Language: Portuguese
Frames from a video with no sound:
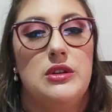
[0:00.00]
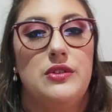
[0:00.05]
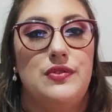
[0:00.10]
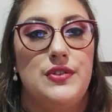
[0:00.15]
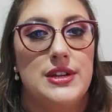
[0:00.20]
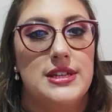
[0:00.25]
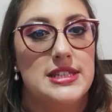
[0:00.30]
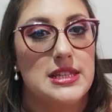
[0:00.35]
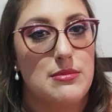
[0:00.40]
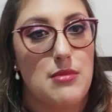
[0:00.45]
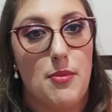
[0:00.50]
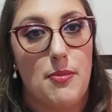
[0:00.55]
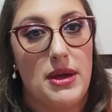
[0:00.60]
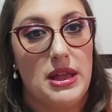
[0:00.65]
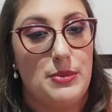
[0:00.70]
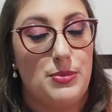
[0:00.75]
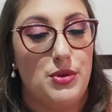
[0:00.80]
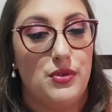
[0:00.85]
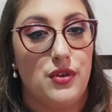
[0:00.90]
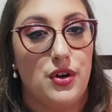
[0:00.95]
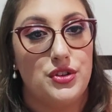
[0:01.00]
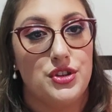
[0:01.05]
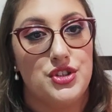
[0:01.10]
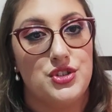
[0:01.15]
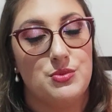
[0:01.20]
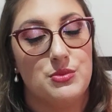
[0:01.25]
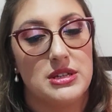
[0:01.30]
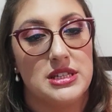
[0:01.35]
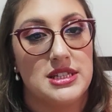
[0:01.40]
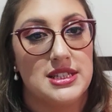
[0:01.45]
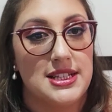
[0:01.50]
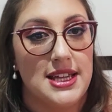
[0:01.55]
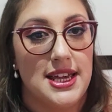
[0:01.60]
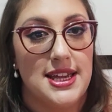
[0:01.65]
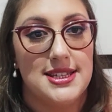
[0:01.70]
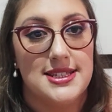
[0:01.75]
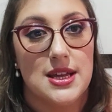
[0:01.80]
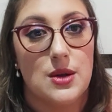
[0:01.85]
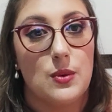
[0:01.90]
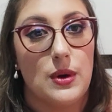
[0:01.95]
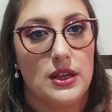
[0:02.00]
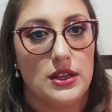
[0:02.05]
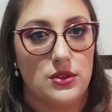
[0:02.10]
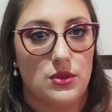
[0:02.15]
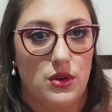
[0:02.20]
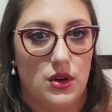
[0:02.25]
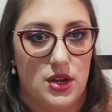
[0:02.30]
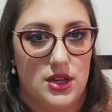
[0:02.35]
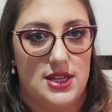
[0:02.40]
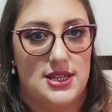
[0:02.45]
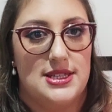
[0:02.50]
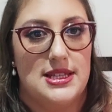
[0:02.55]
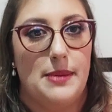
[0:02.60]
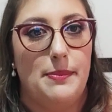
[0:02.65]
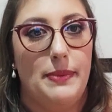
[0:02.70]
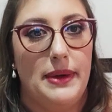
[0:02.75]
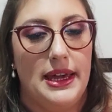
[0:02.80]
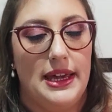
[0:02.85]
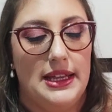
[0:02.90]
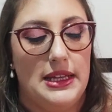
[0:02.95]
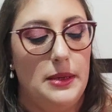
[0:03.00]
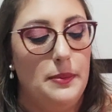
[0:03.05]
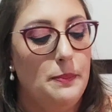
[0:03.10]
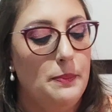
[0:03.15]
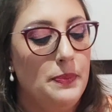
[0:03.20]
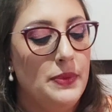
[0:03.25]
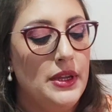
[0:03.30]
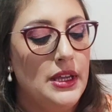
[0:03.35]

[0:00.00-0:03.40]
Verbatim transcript: ele fixa na minha pele por volta de umas 3 a 4 horas na pele.